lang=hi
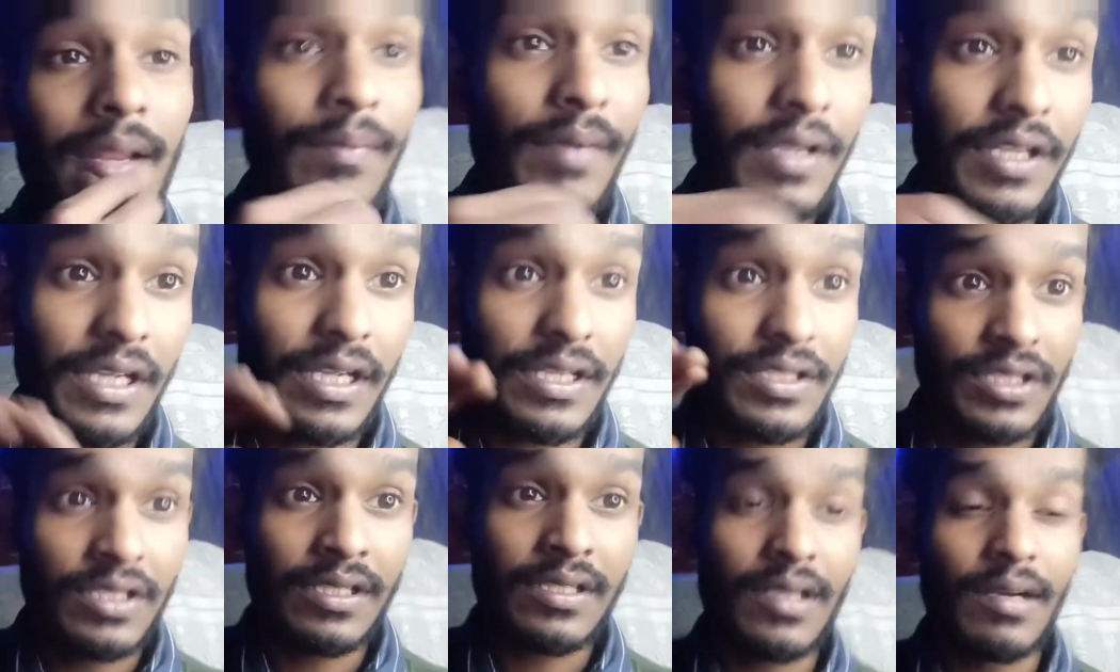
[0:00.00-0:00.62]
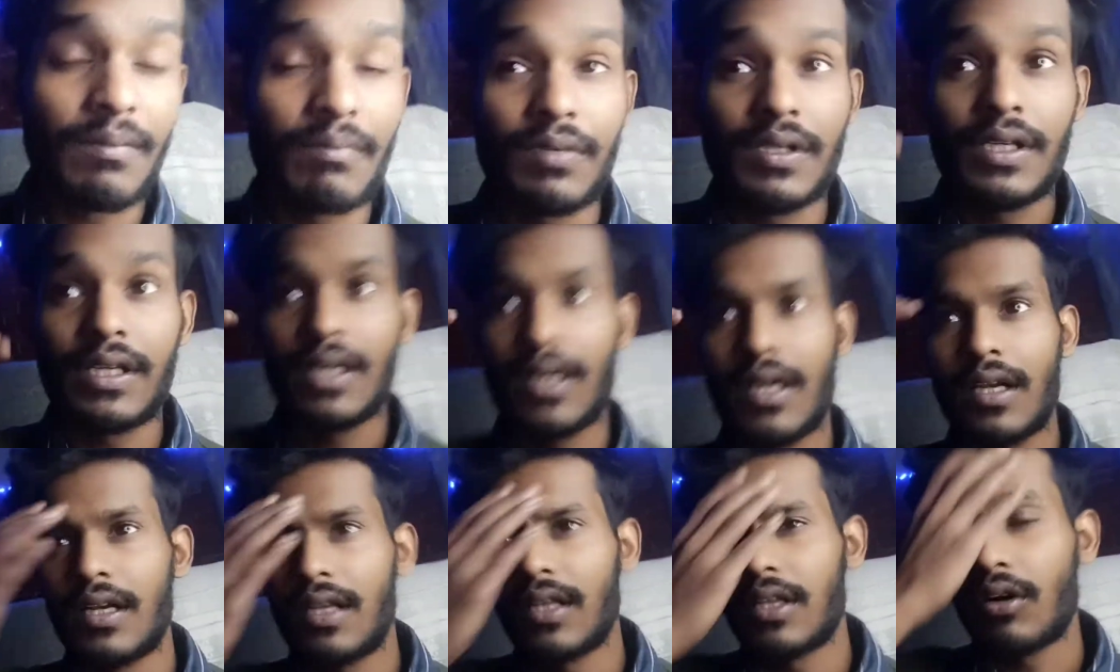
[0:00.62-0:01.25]
मैं ये चीज़ कंप्लीट
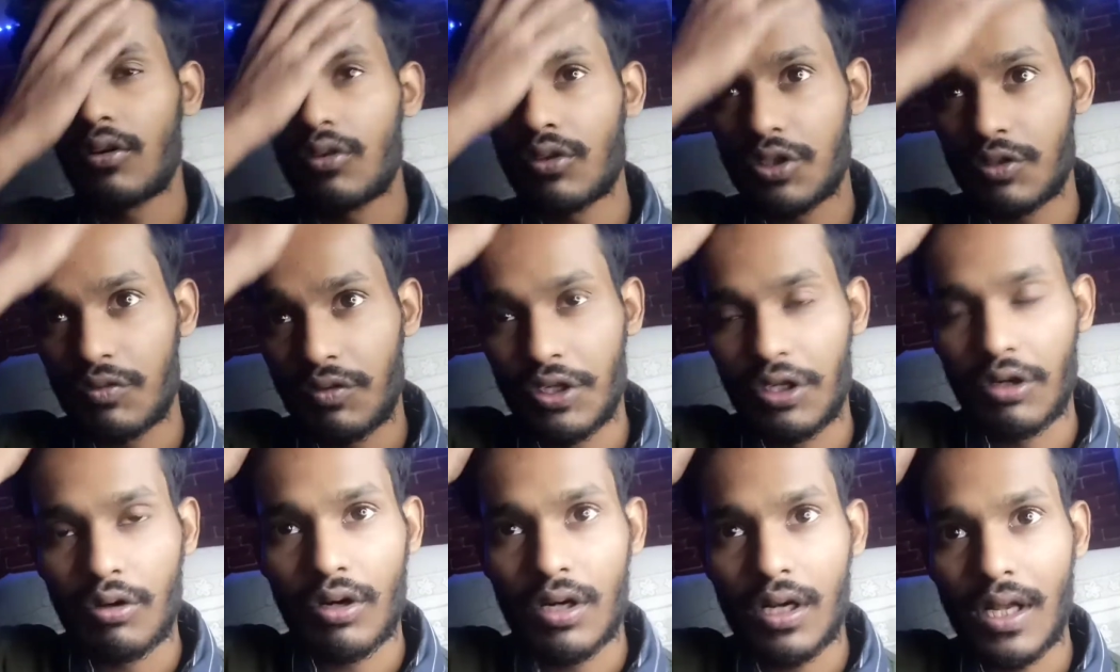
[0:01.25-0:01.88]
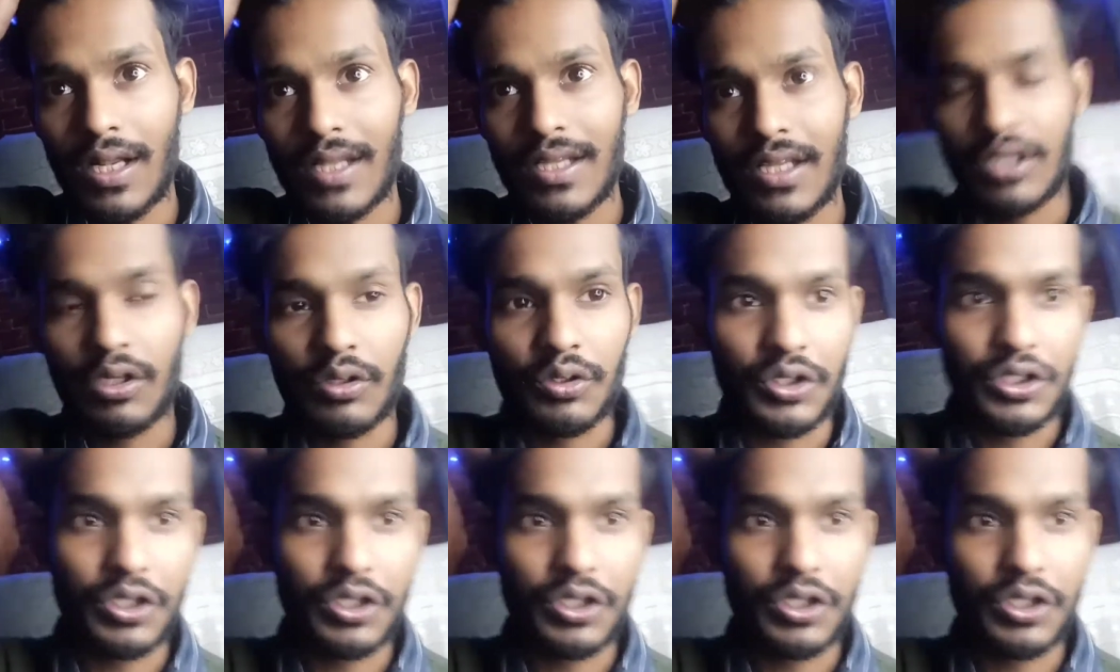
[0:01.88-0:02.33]
कर लेता हूँ इस वीडियो को डाल देता हूँ